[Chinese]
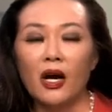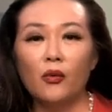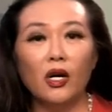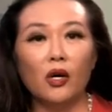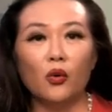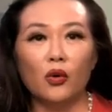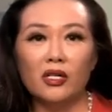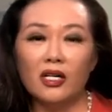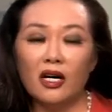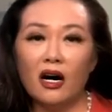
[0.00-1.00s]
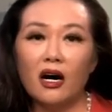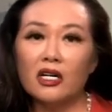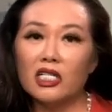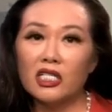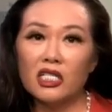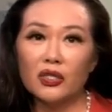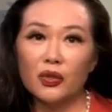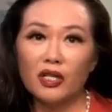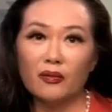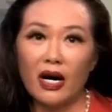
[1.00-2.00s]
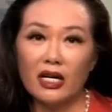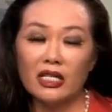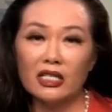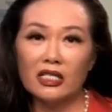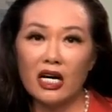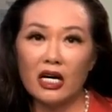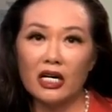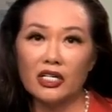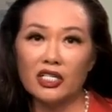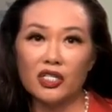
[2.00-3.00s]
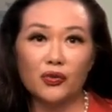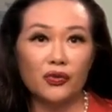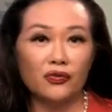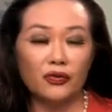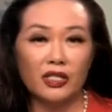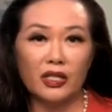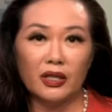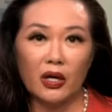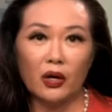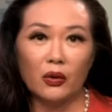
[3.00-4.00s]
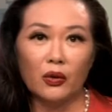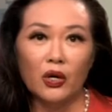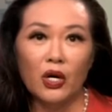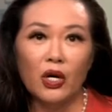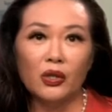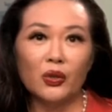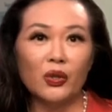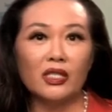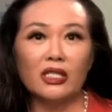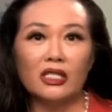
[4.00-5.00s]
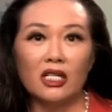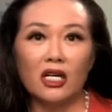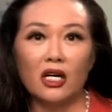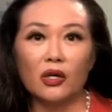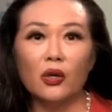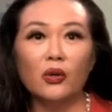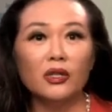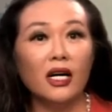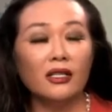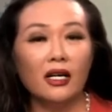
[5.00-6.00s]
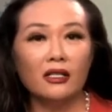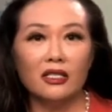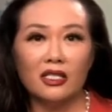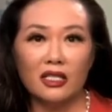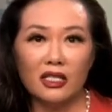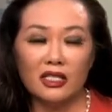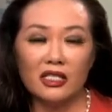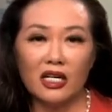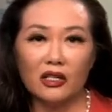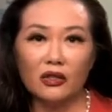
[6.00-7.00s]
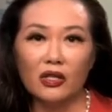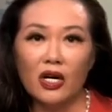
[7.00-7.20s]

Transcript: 为了活着，二十四岁的玛丽在失去父亲以后，拖着一个空荡荡的行李箱，